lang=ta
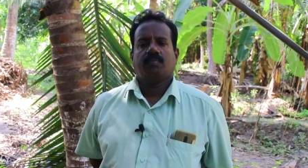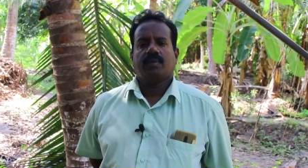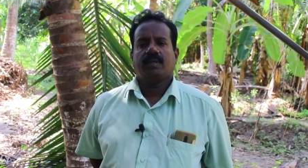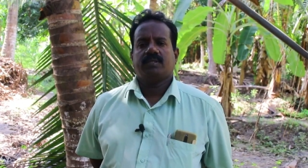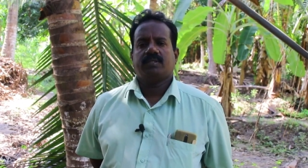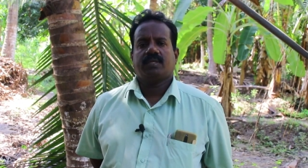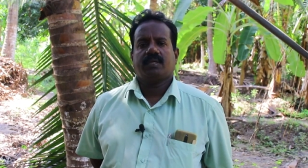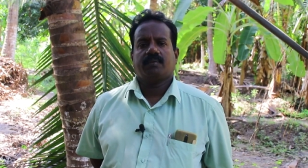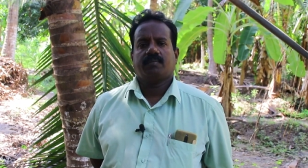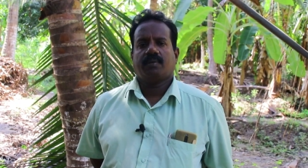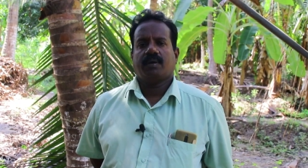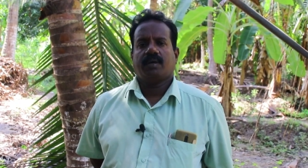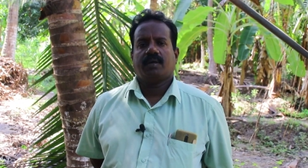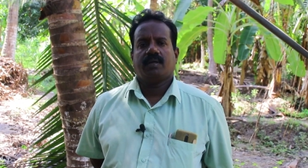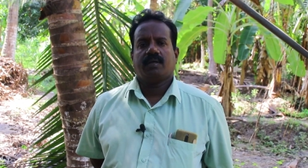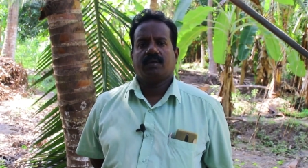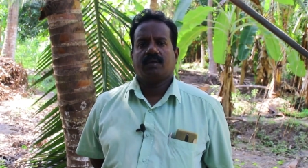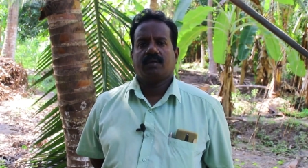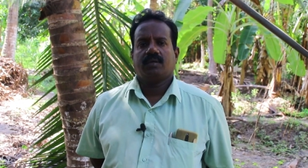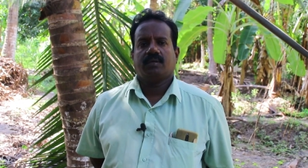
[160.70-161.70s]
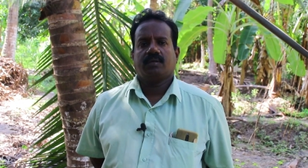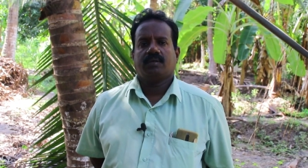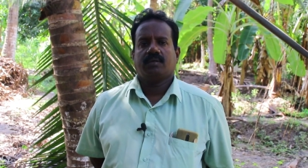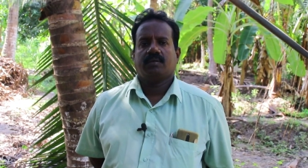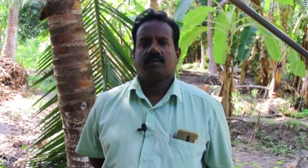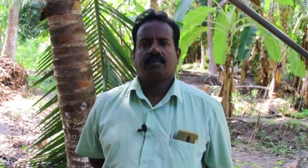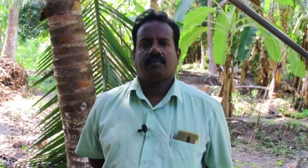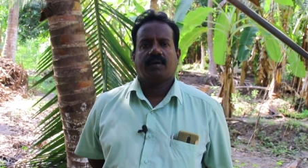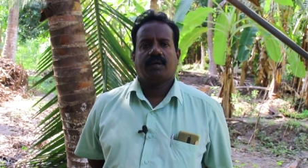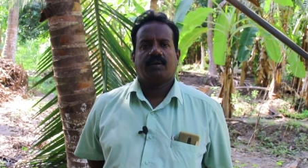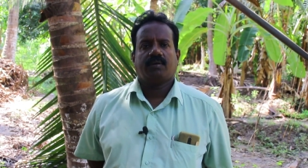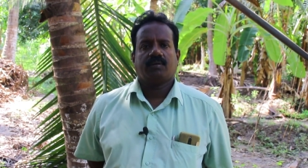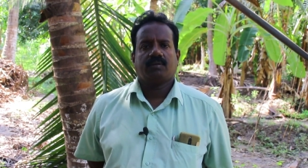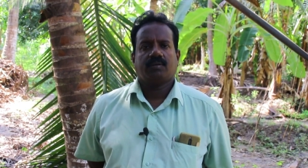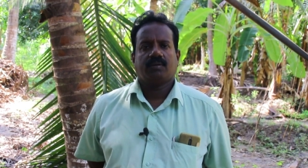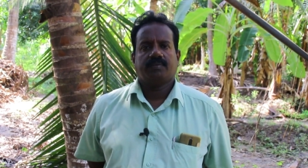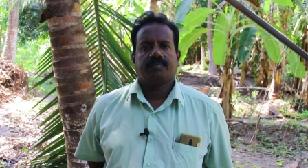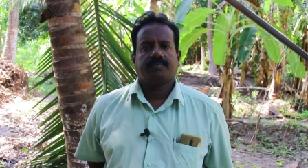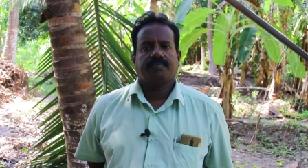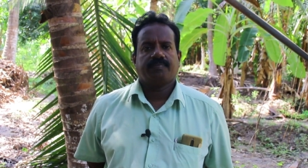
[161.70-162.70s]
ஒம்பலாஞ்சேரி மாடு வாங்கிட்டு
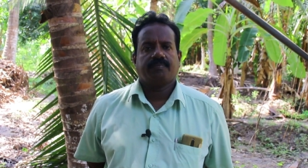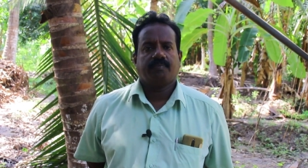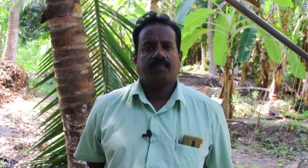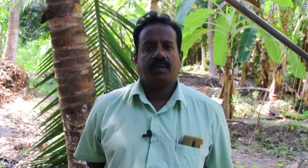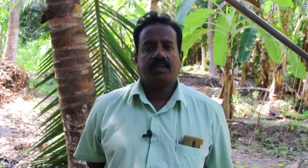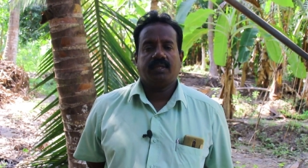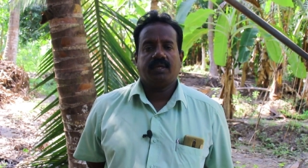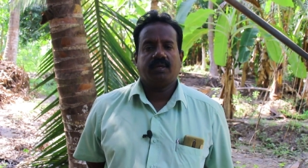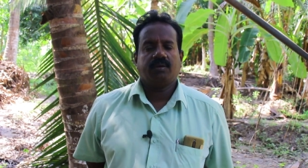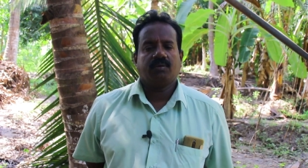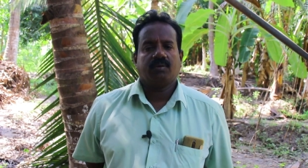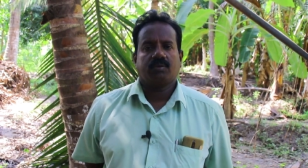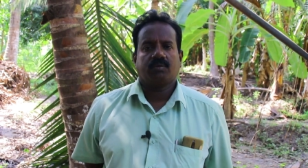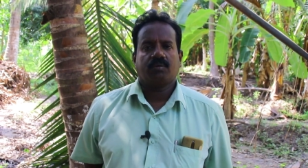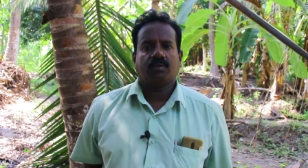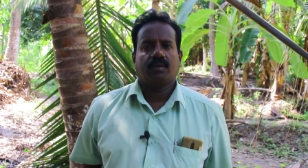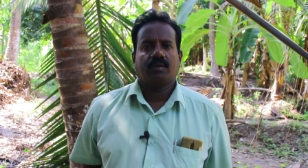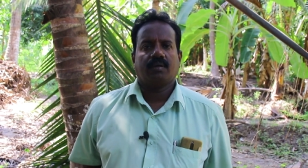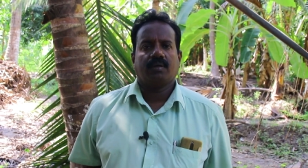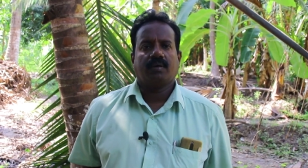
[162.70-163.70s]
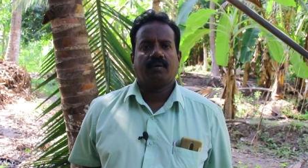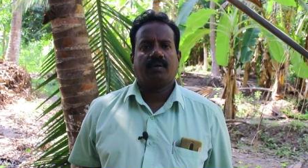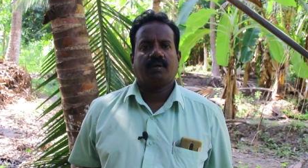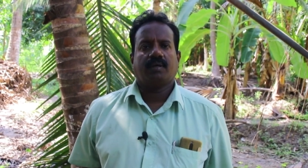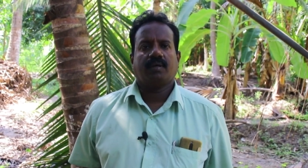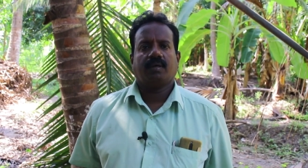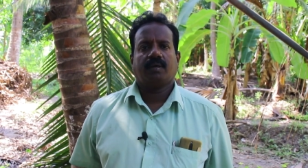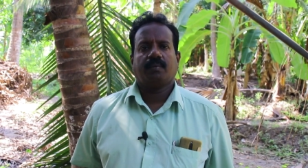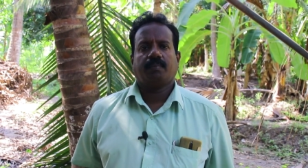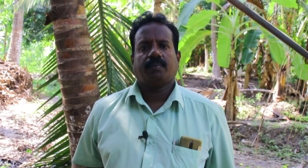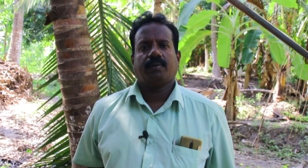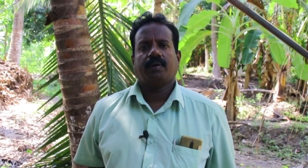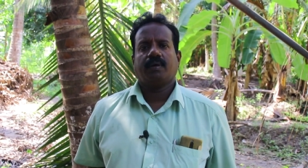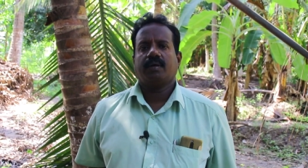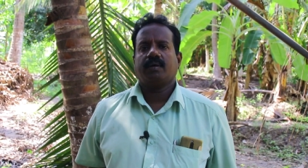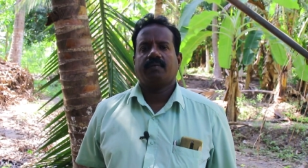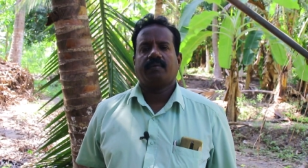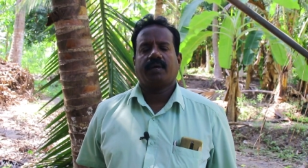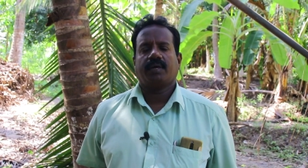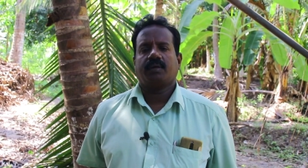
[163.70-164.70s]
வந்தோம் மதியின்னு ஒருத்தர் அவர் அப்போ
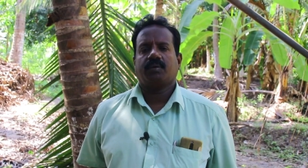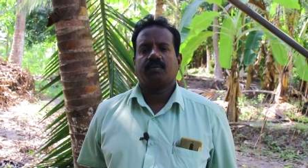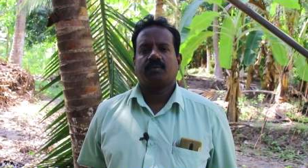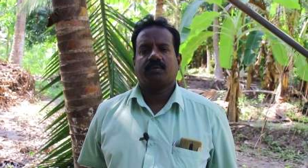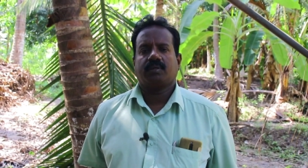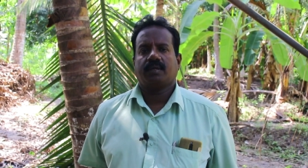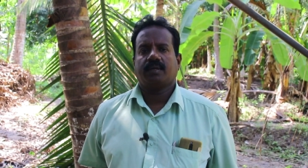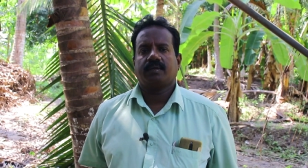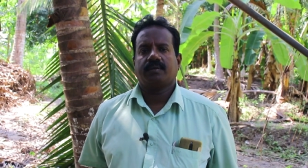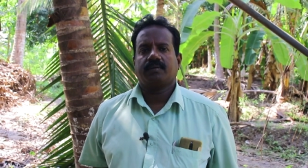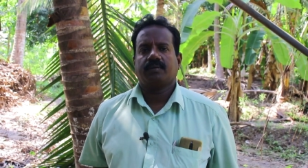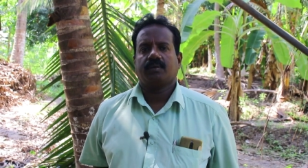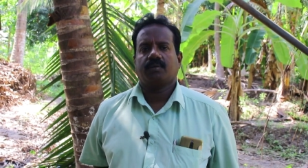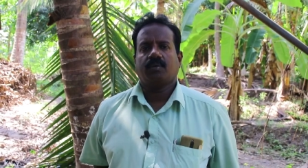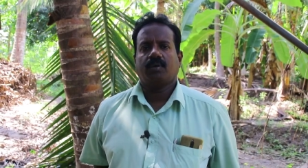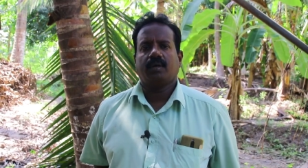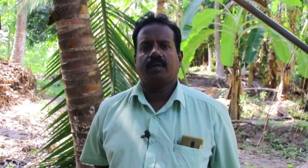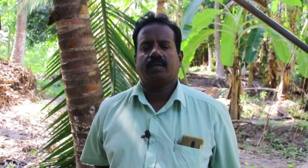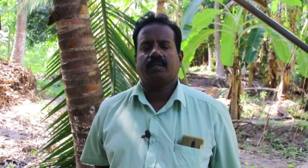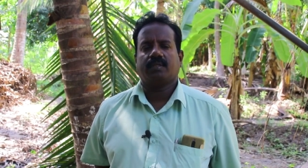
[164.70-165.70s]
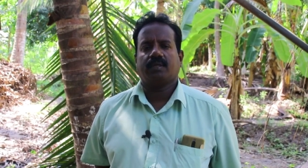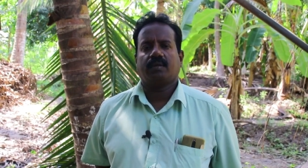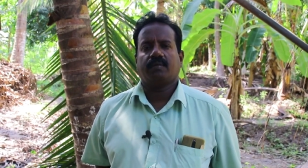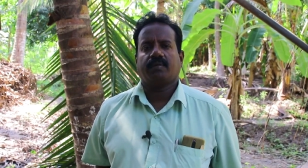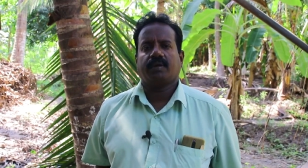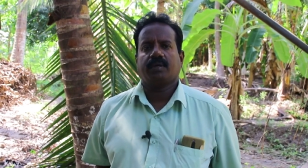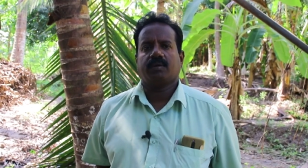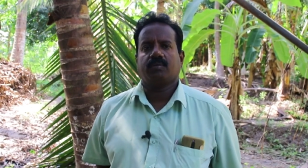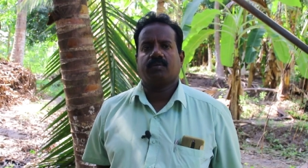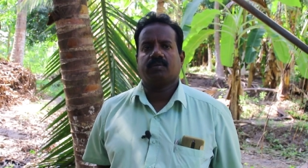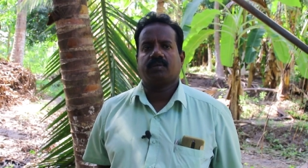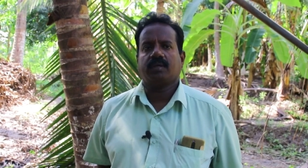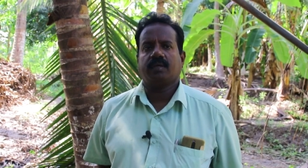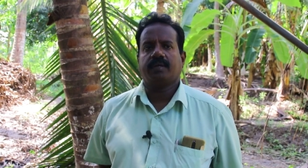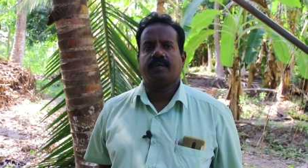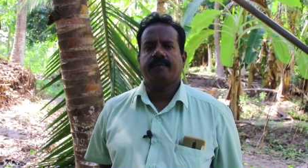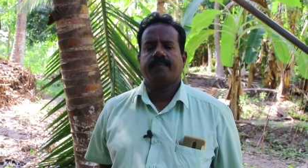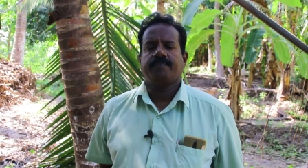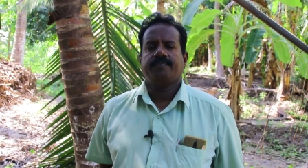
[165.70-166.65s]
அங்கே வாங்கி கொடுத்தாரு கொள்ளிடத்தில் வாங்கி கொடுத்தாரு